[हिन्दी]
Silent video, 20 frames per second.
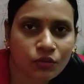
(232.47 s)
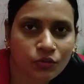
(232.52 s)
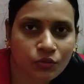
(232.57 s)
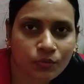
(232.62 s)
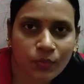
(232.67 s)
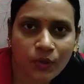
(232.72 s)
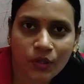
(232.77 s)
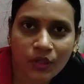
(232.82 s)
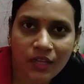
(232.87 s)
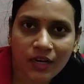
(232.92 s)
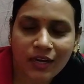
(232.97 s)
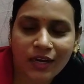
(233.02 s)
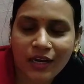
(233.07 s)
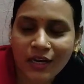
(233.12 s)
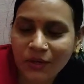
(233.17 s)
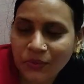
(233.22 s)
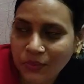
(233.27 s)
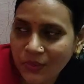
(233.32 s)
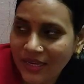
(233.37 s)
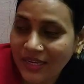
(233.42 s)
तो पौधे
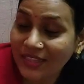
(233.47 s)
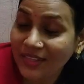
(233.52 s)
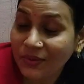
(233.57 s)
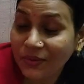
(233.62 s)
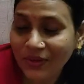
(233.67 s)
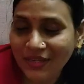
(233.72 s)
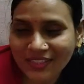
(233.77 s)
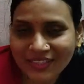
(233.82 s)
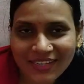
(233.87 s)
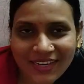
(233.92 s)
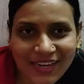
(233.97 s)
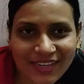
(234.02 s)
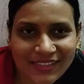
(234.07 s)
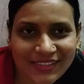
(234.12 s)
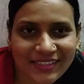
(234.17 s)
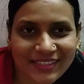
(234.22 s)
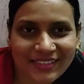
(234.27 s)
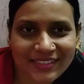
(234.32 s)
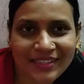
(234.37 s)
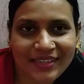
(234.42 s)
लगन हो गए देखो कितना
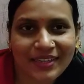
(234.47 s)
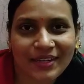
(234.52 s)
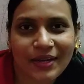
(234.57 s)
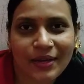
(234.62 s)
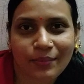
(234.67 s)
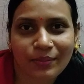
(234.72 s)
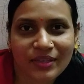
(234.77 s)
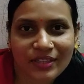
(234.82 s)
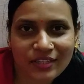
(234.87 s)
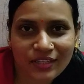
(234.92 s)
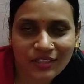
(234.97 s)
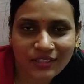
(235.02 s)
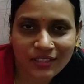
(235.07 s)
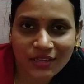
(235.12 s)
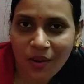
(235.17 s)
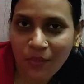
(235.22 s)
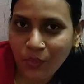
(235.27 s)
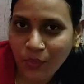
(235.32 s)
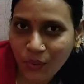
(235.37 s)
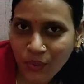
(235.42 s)
अच्छे से हेबिस्कस
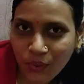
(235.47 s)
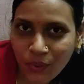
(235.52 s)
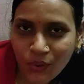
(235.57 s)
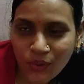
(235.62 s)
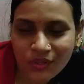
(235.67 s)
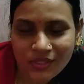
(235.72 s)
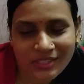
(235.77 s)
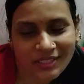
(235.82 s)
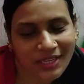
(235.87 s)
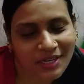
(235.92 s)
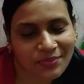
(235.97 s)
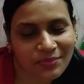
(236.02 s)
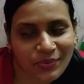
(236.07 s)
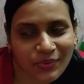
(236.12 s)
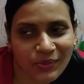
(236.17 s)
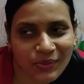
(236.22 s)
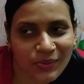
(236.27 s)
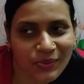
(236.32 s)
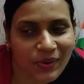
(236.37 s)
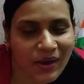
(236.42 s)
का बहुत सारे
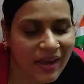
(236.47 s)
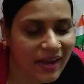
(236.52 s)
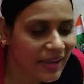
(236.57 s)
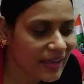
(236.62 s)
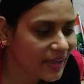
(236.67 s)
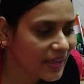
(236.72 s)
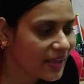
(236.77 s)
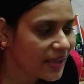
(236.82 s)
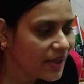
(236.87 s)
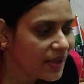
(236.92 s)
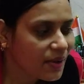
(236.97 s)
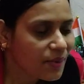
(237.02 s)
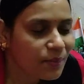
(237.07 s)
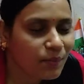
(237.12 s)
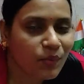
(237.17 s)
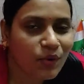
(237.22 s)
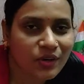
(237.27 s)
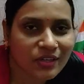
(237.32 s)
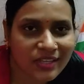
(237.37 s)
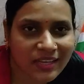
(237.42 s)
फूल हुआ है
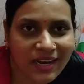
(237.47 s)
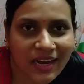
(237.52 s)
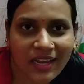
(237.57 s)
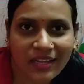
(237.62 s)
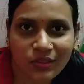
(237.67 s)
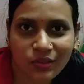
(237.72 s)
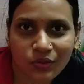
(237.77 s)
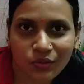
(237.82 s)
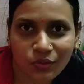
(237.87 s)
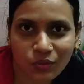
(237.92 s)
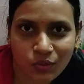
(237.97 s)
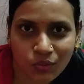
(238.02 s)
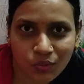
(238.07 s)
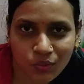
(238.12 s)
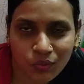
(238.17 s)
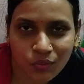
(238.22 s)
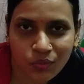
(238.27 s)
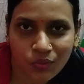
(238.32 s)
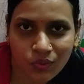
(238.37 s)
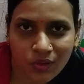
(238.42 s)
बहुत सारा आज तो दो
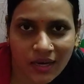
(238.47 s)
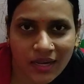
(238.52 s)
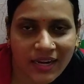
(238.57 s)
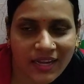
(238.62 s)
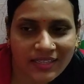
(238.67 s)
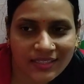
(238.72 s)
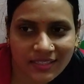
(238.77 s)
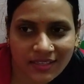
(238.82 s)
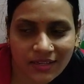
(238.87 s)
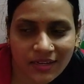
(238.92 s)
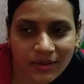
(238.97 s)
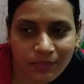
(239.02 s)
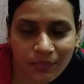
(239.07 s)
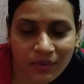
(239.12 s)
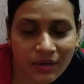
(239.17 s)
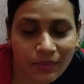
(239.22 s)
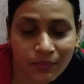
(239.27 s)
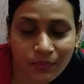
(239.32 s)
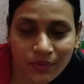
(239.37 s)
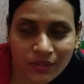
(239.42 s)
कलेक्शन है
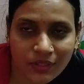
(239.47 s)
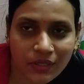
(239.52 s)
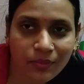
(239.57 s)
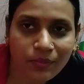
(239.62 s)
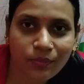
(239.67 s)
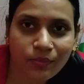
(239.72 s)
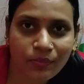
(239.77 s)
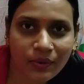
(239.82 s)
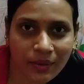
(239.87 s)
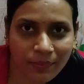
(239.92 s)
मेरे मतलब